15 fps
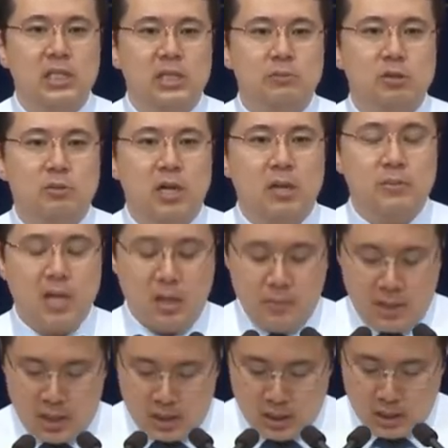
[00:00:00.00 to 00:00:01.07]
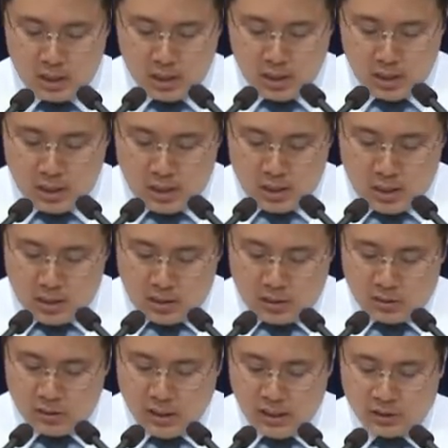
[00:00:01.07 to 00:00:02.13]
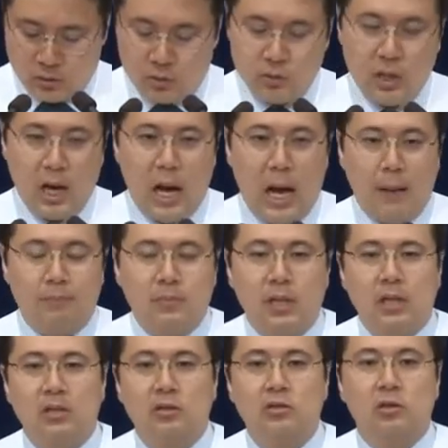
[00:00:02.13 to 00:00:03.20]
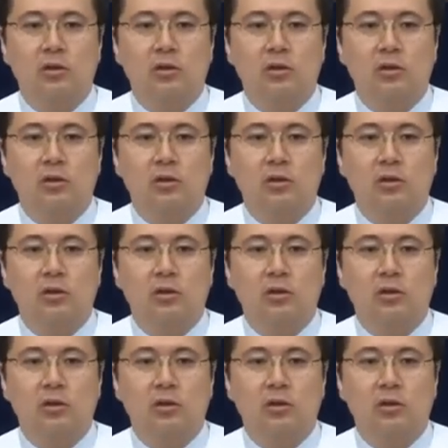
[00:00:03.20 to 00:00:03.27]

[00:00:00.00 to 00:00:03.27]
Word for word: 私のものであるとその神様